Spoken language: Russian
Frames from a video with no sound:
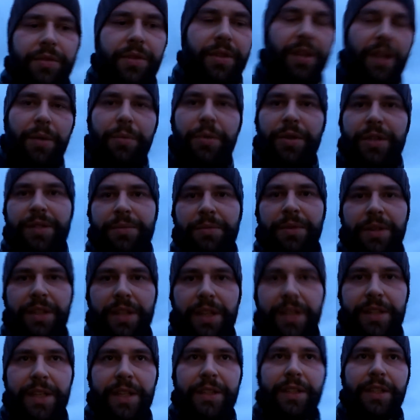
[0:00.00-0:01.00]
На работе снимать
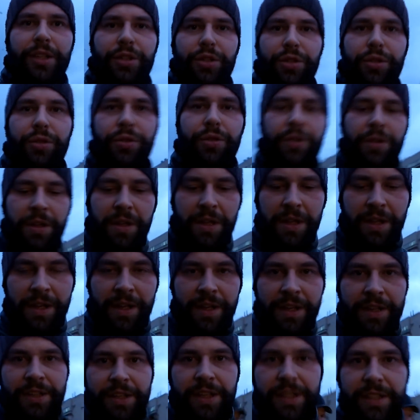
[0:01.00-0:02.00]
нельзя, так что
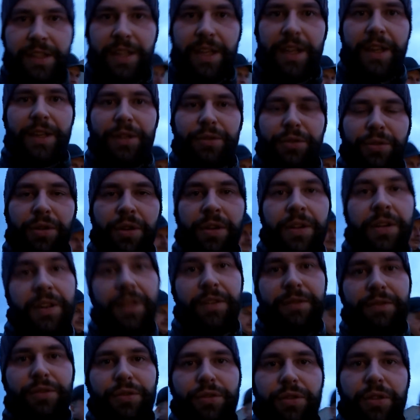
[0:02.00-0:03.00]
сейчас доеду
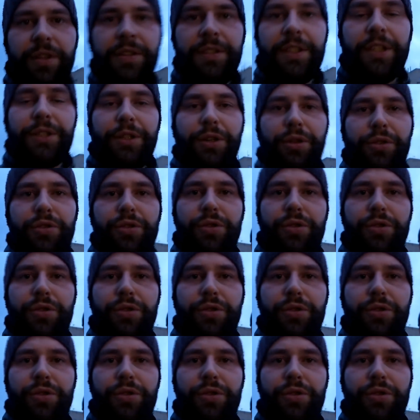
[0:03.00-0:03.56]
и все, до трех